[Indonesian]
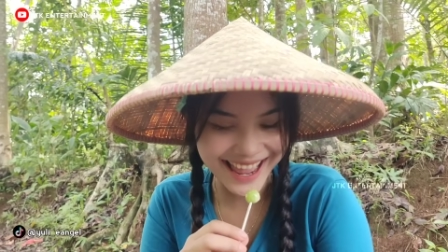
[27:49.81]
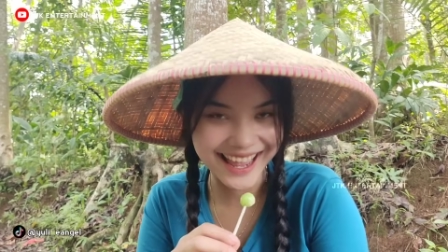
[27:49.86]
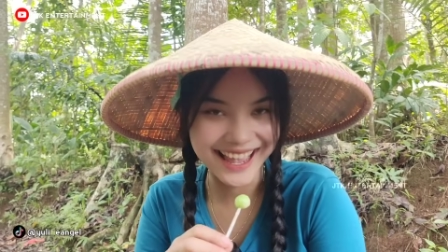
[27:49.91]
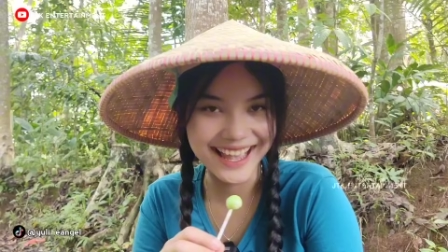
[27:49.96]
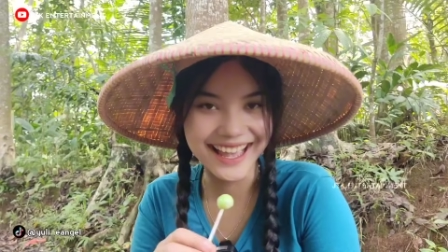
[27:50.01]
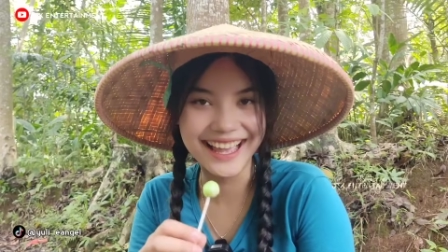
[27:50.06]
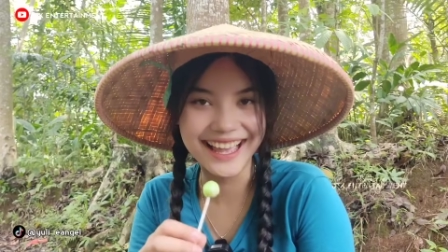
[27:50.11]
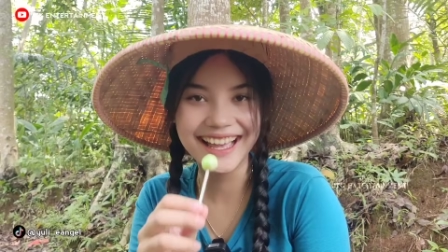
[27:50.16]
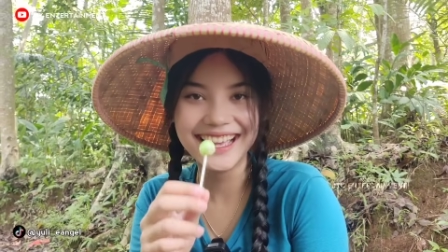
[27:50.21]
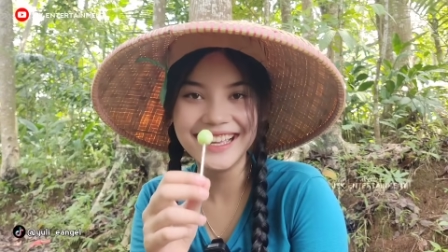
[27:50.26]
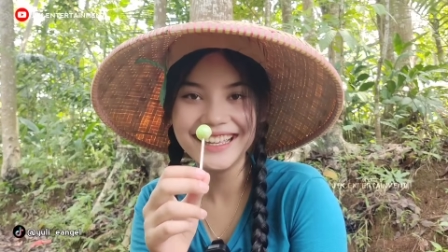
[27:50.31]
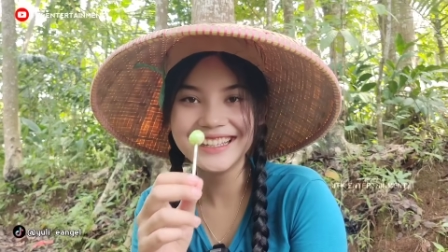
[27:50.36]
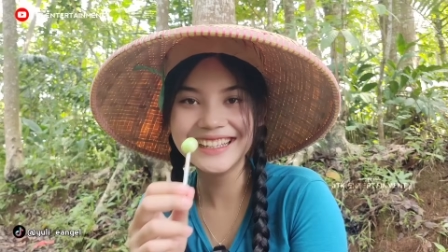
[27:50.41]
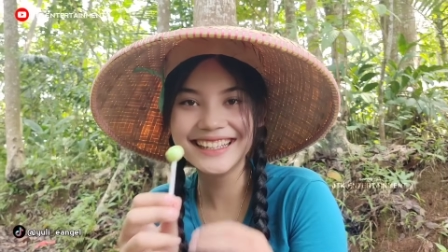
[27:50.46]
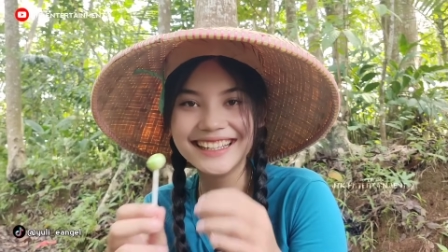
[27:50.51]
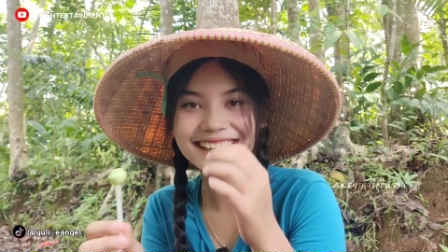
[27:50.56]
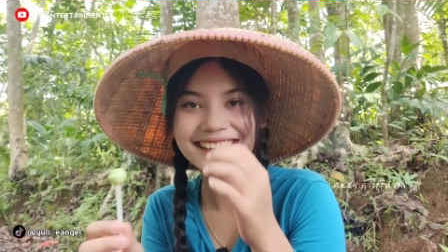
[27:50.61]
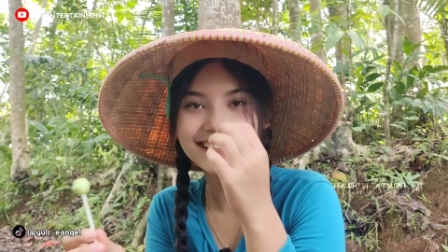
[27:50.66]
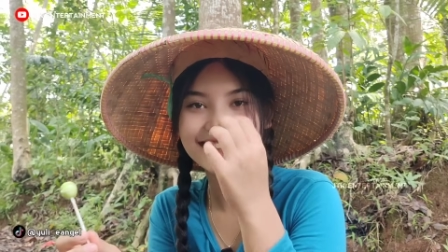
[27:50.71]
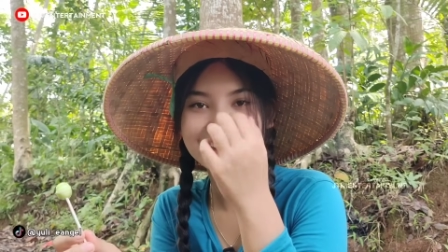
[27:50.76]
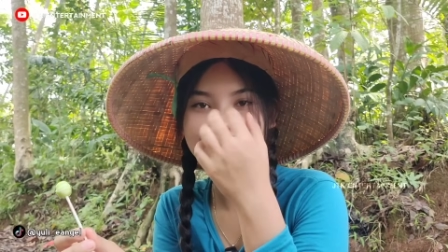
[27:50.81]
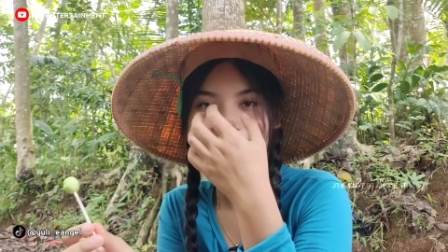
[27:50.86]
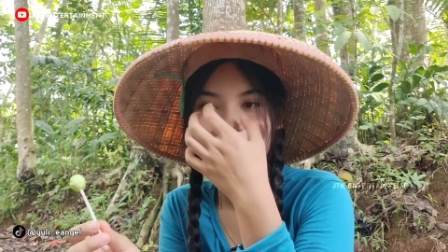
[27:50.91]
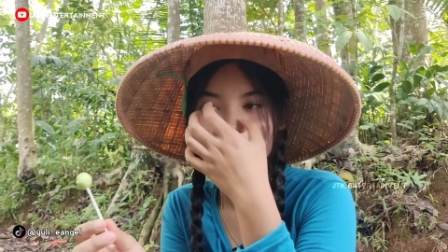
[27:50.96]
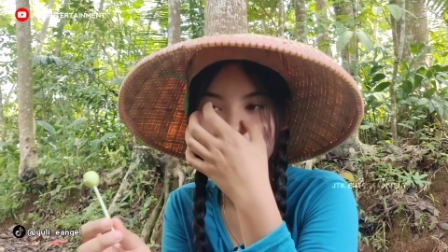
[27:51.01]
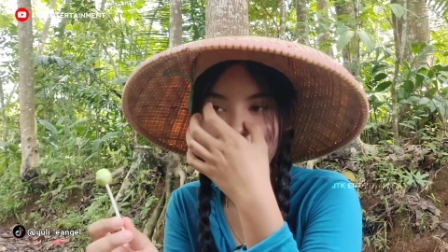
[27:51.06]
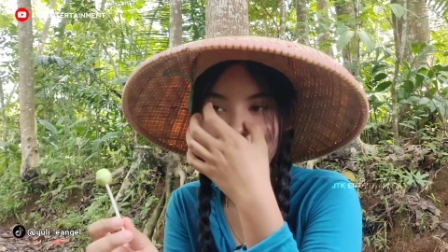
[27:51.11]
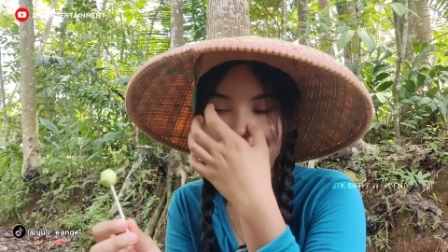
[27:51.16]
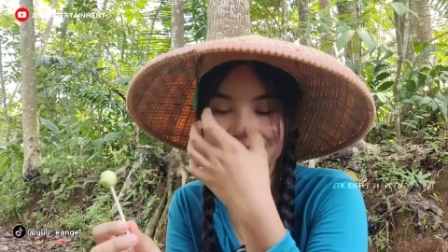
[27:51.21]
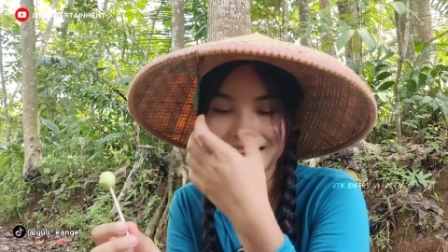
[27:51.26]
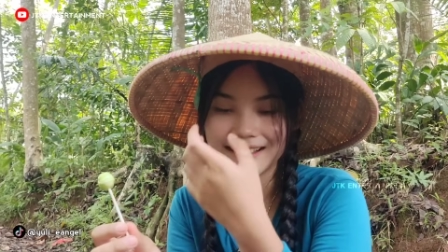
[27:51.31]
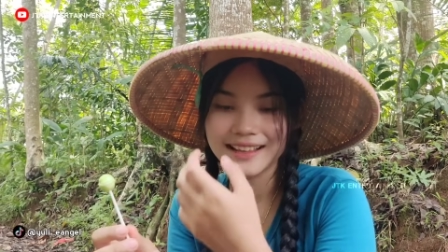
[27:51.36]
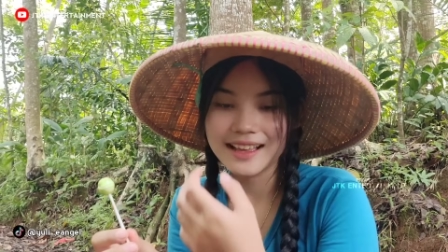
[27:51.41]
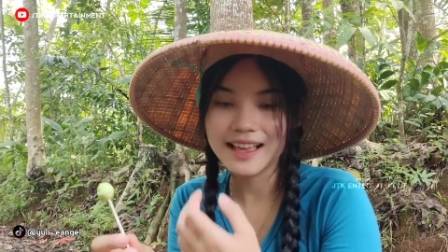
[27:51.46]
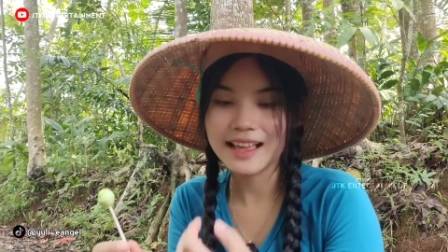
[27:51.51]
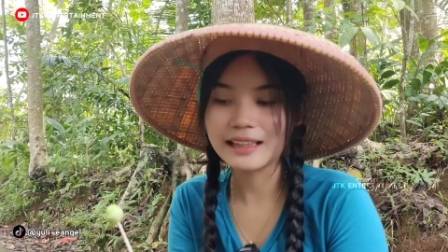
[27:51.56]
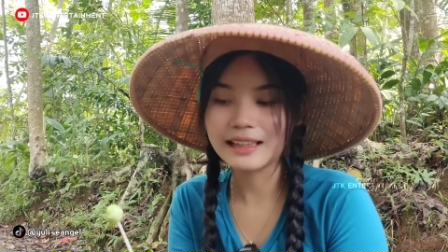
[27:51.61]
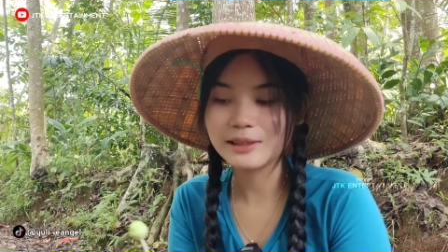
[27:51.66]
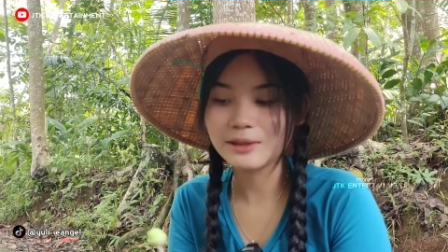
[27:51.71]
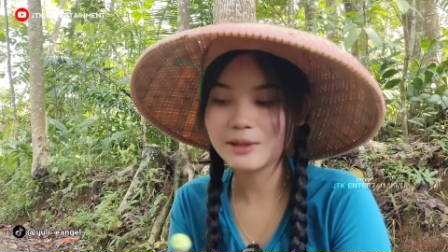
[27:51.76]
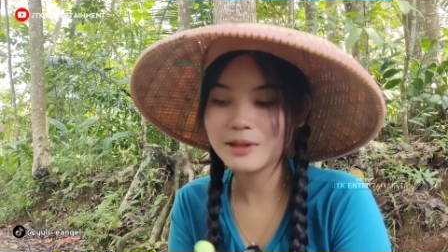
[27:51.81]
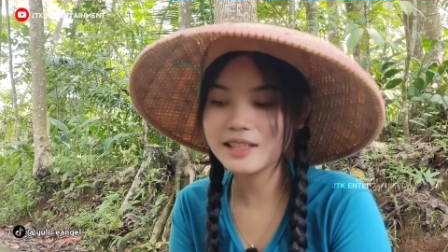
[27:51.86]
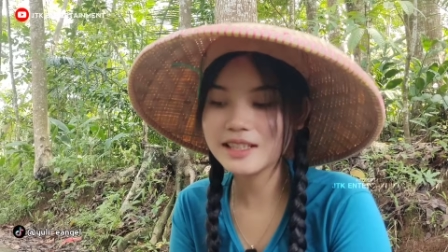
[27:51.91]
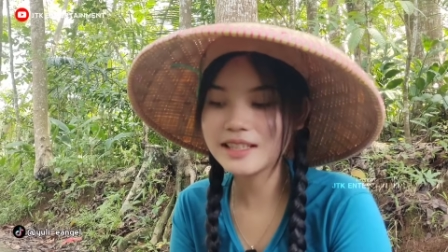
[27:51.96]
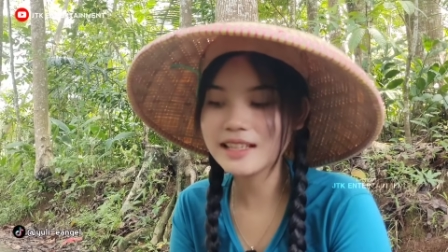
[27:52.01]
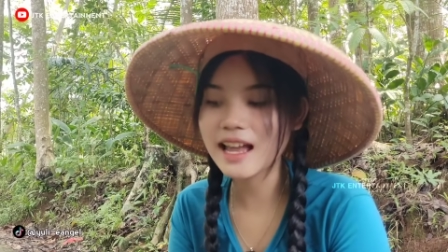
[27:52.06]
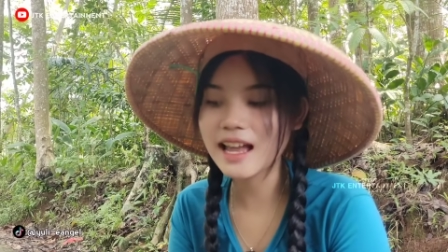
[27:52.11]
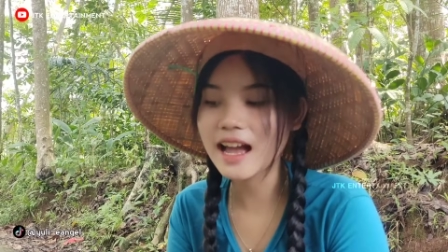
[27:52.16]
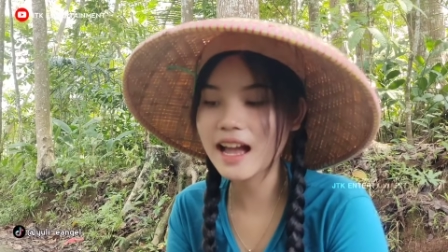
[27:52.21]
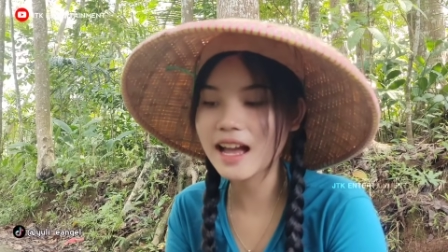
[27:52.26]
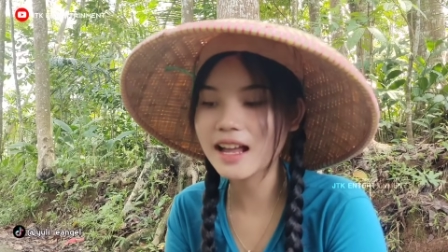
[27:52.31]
aa ayah butuh nah sahabat Artinya